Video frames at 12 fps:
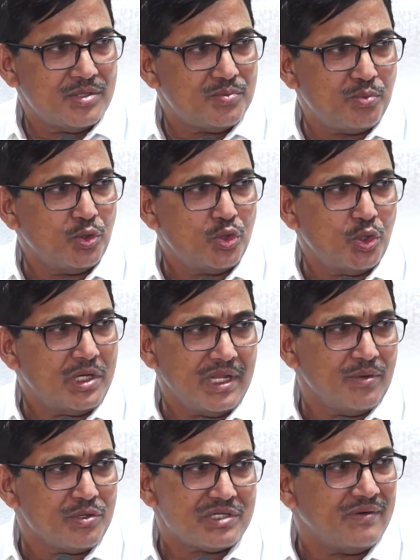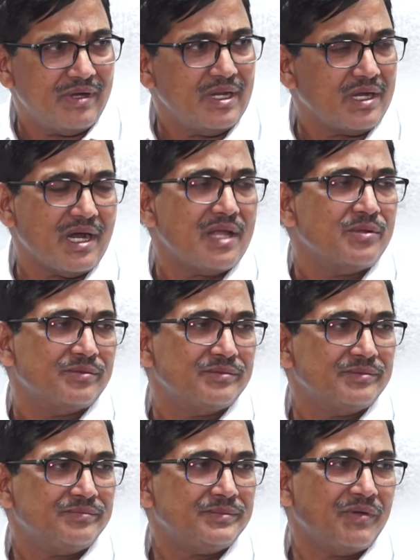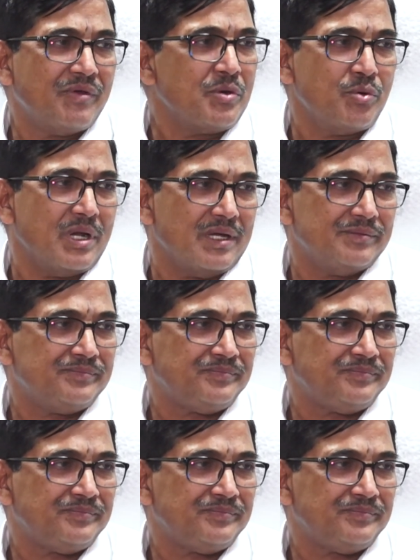స్పూన్ తోటి వచ్చిన వాళ్ళు కాదు ఎవరు కూడా